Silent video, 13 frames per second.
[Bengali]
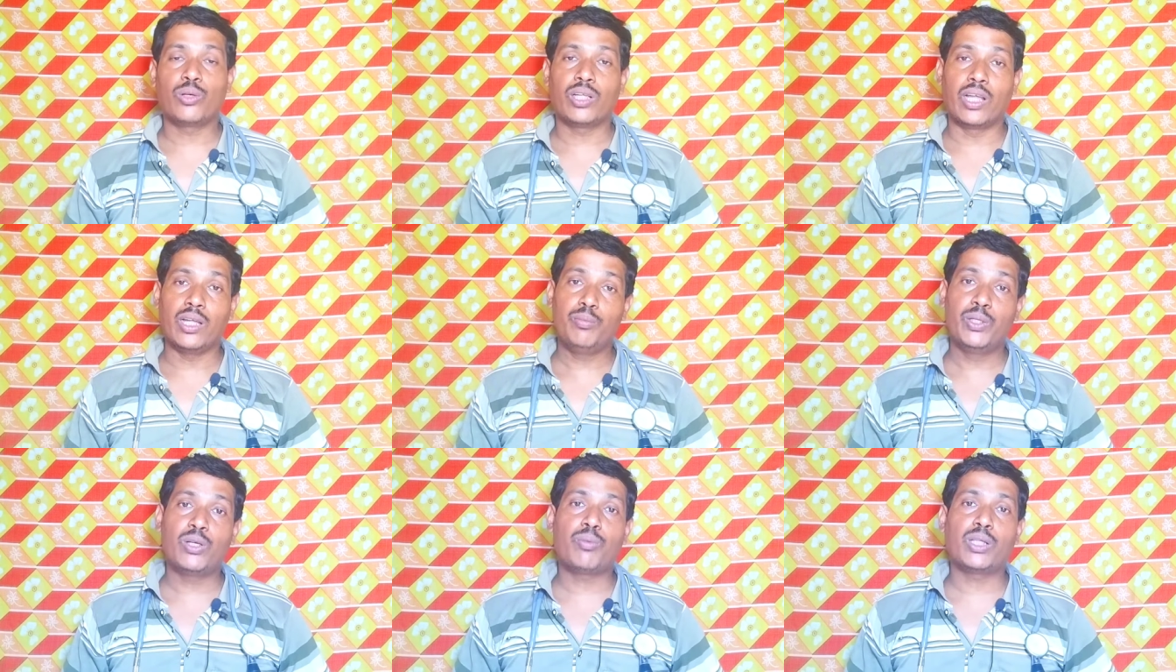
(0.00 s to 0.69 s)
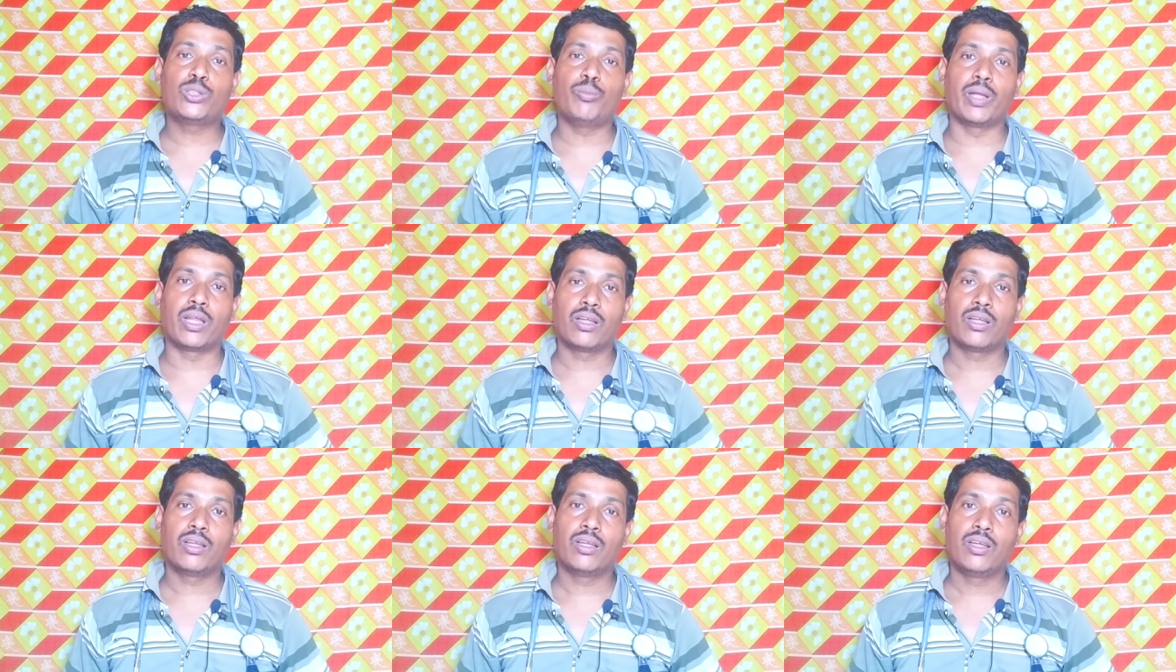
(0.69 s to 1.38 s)
কারণ এই ভিডিওর মাধ্যমে
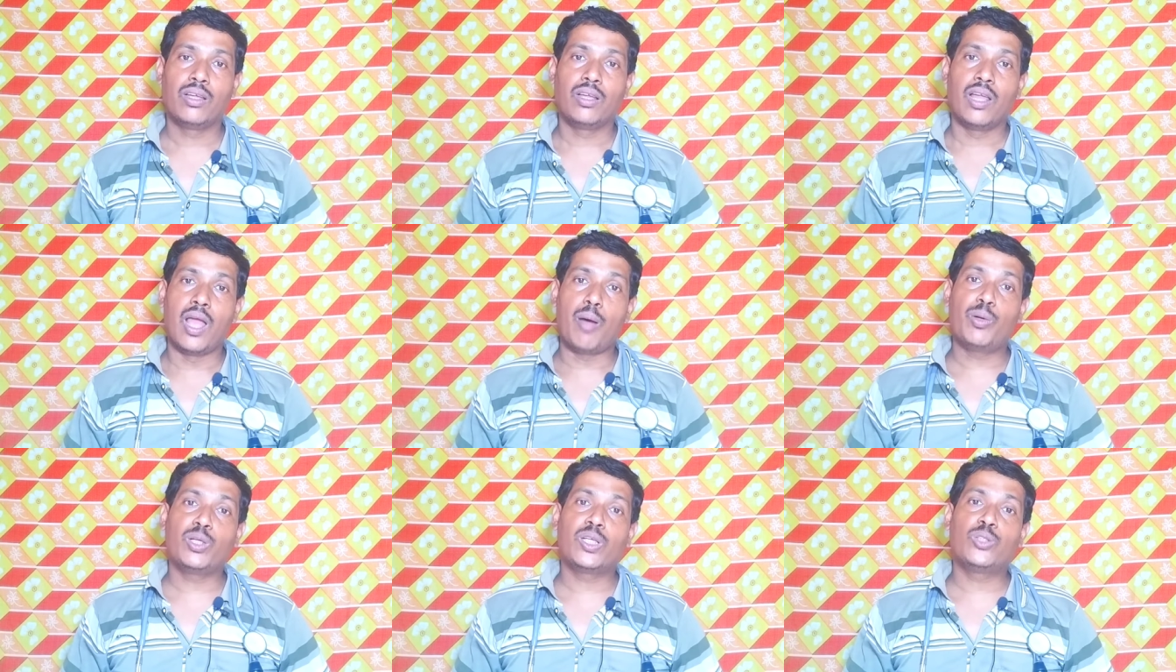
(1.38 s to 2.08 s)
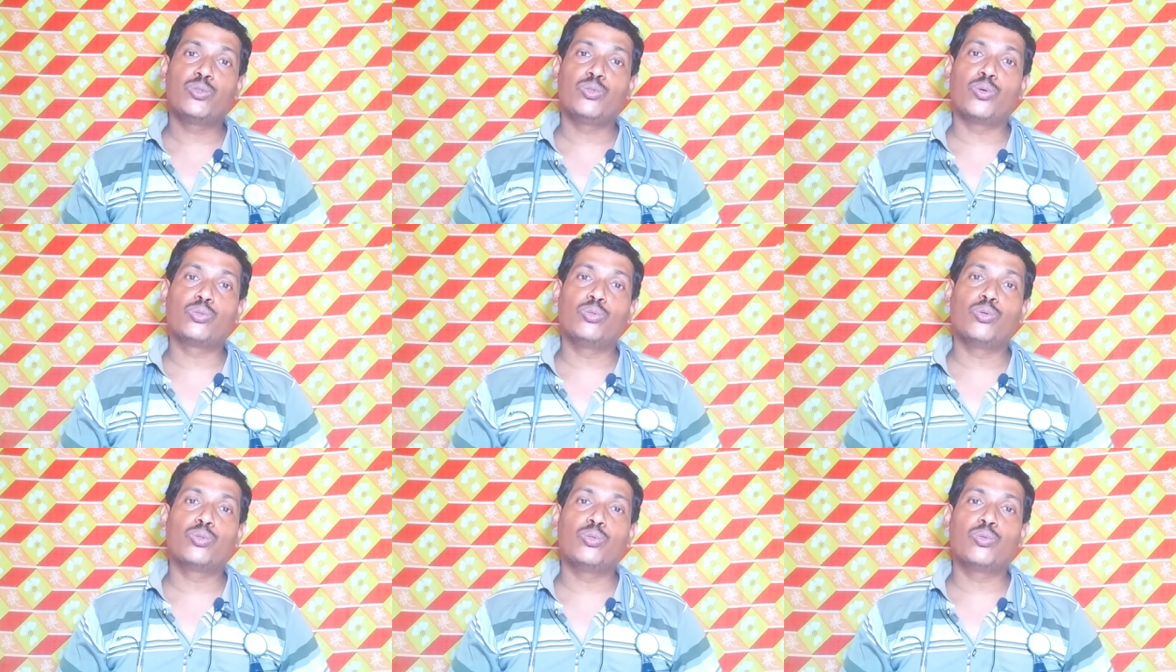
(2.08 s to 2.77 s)
এমন কিছু
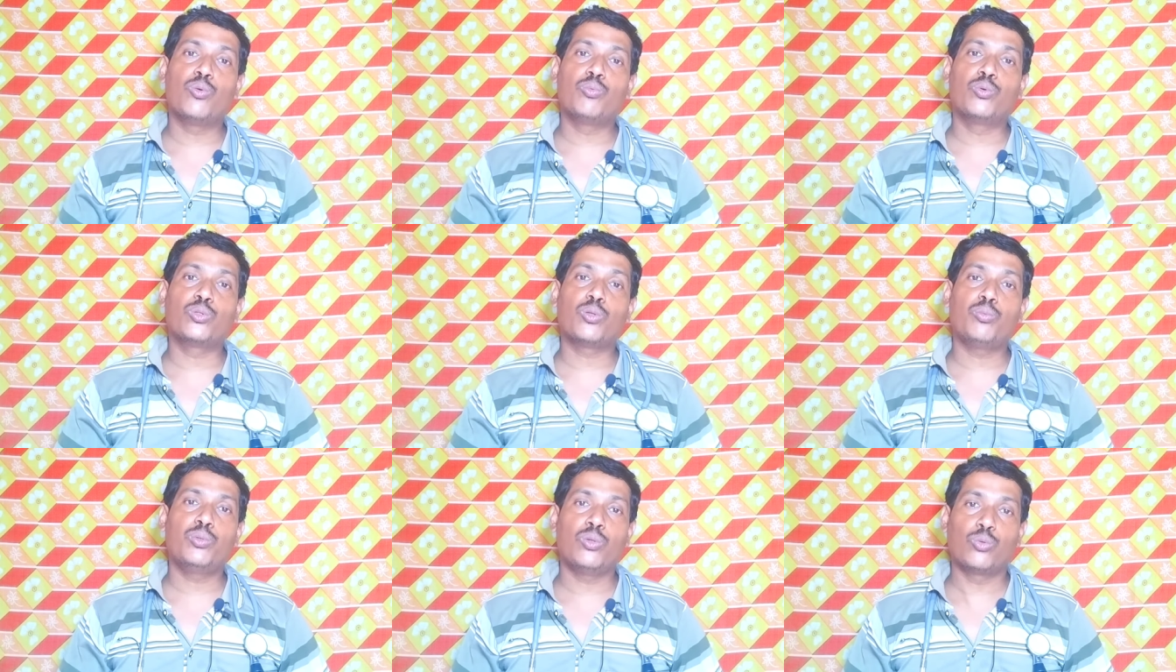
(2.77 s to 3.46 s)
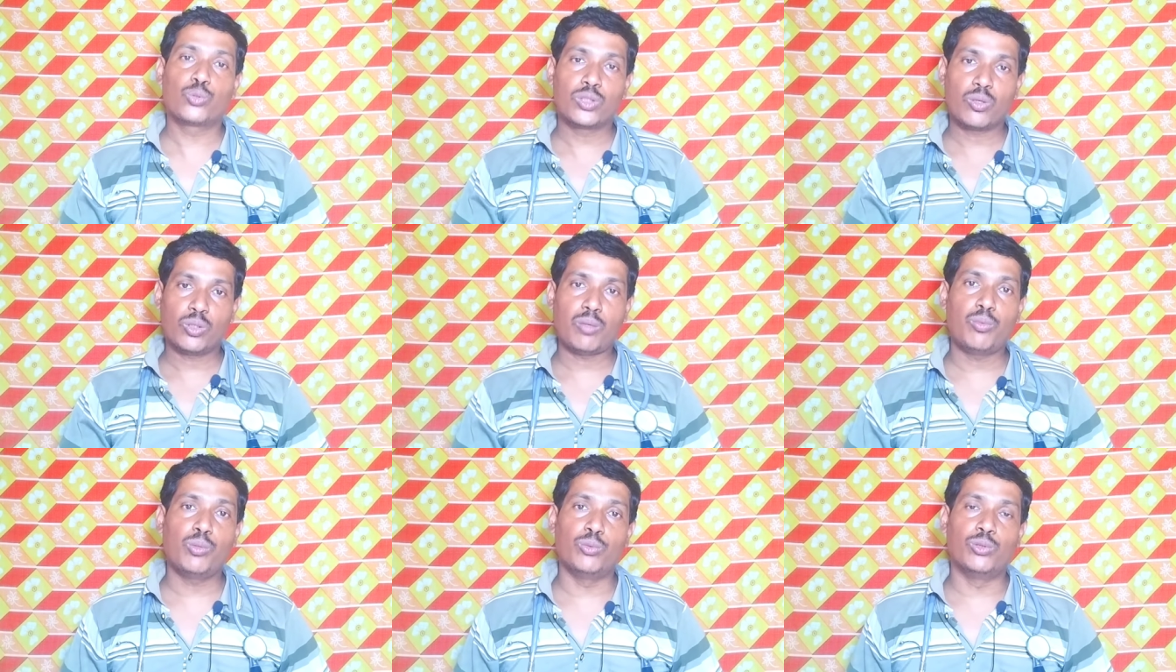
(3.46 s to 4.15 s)
নতুন নতুন খুব গুরুত্বপূর্ণ ওষুধের
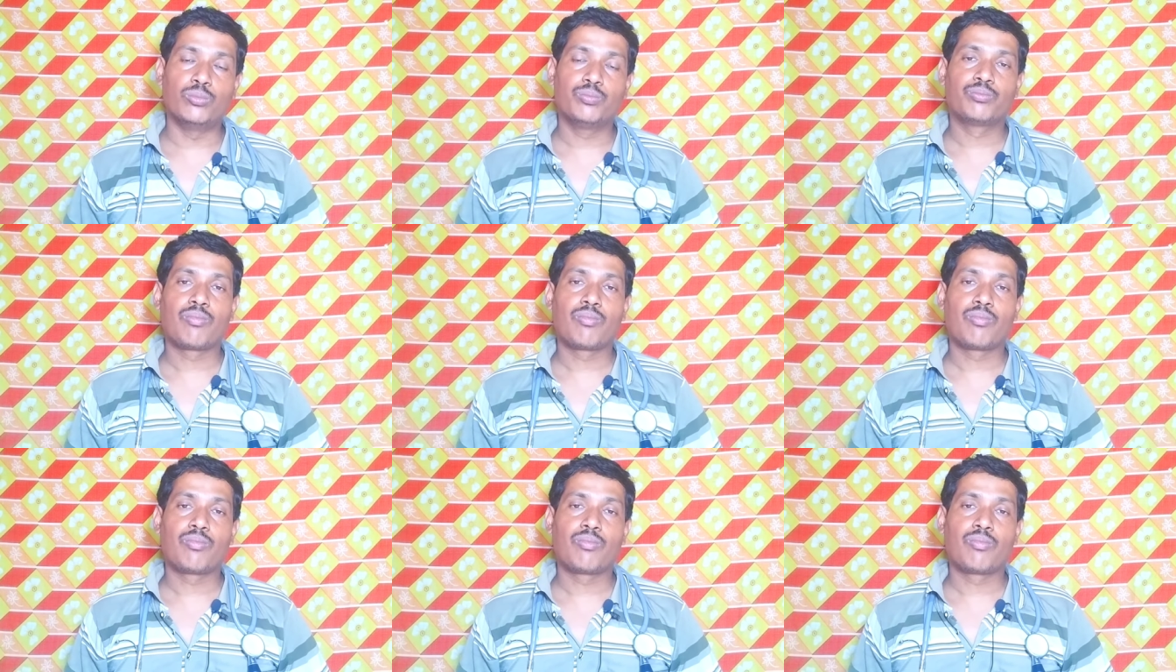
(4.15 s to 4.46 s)
কথা বলবো